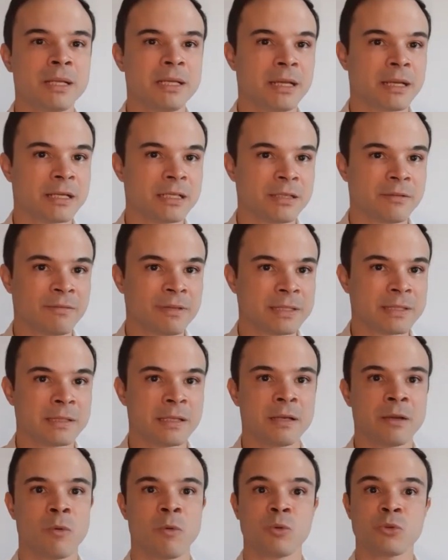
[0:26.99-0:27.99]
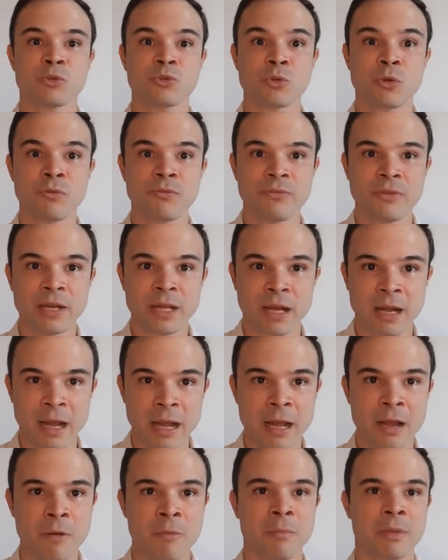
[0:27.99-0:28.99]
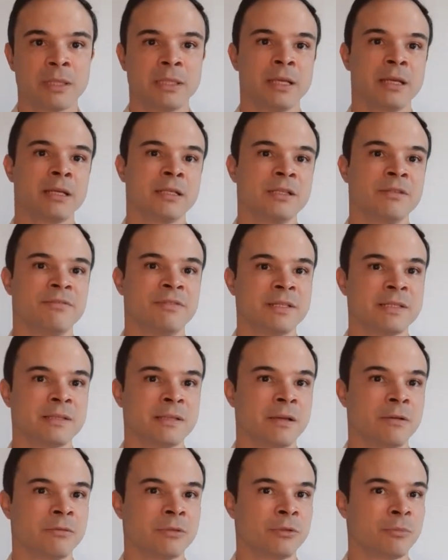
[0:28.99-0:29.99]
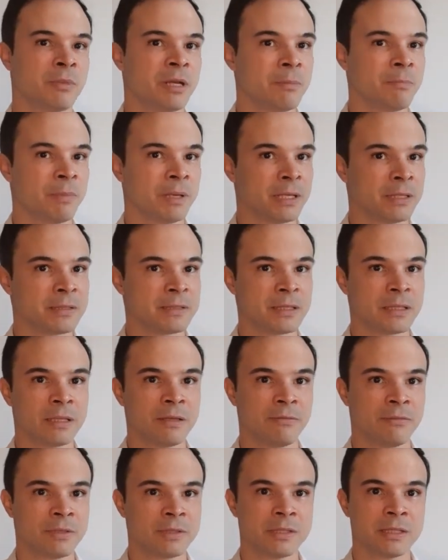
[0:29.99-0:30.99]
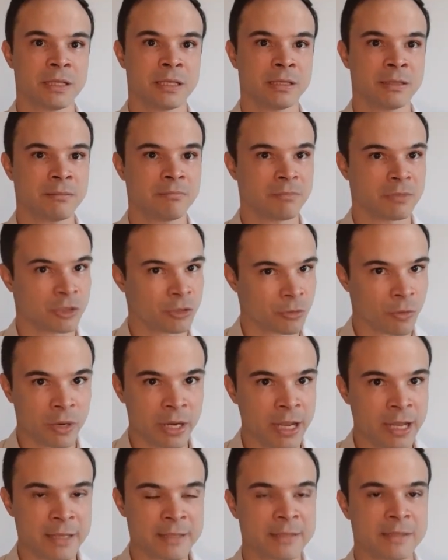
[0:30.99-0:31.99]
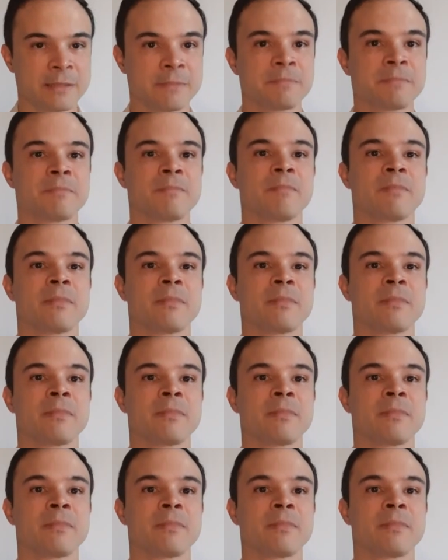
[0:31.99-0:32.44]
negativação ou sofrerá uma negativação de uma empresa que você desconhece.